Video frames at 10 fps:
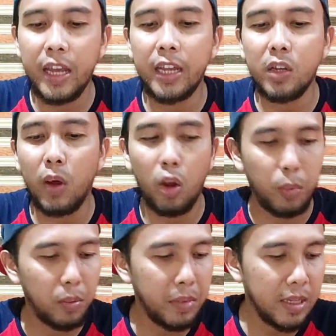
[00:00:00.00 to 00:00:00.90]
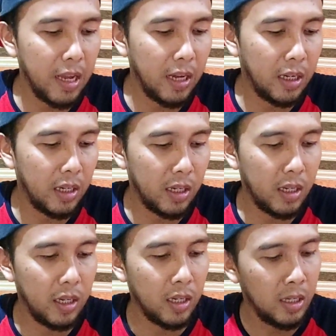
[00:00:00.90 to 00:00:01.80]
dia ini walaupun minyak
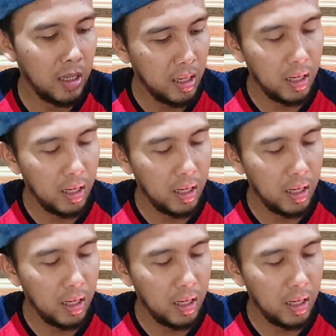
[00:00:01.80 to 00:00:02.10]
uh,